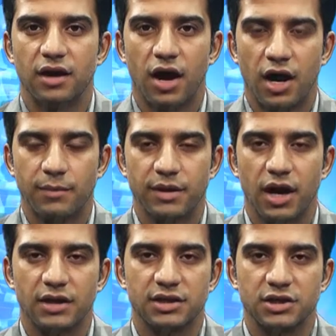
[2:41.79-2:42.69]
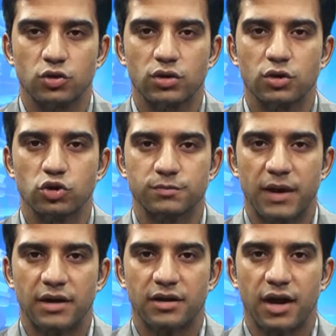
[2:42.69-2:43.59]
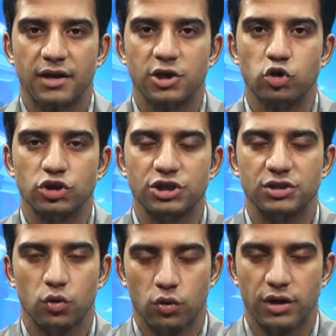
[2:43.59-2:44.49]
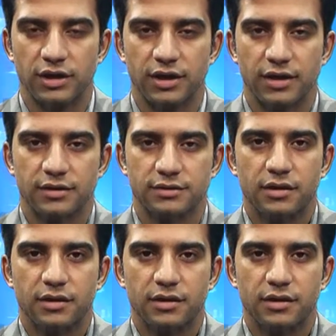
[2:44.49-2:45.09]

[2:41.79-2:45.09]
की आड़ में आतंकियों की घुसपैठ कराने की कोशिश हो रही है